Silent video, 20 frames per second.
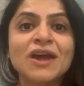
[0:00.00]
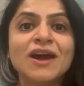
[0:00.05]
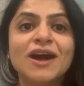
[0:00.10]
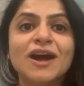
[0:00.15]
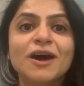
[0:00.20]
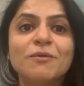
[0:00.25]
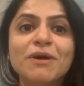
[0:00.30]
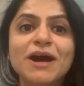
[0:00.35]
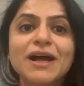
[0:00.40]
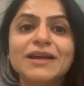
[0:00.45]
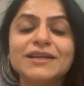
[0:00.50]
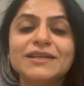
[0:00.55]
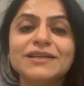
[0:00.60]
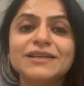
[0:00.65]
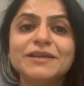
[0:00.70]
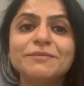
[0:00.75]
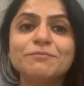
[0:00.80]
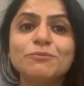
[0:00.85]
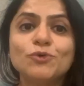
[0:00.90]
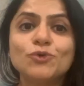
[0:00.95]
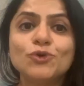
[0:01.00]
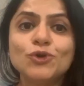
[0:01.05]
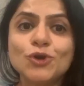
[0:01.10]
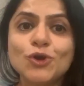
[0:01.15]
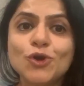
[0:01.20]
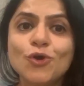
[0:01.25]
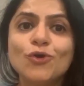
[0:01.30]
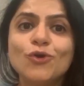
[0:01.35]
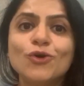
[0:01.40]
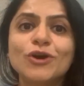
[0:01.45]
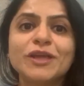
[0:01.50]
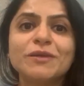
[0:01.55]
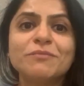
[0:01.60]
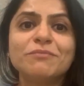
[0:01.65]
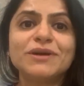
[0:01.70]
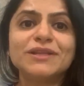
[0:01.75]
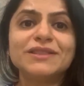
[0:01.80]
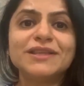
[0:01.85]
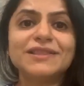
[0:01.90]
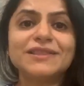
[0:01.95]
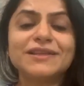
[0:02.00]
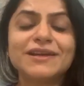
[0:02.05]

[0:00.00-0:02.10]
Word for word: हमारी टीम उन लोगों की मदद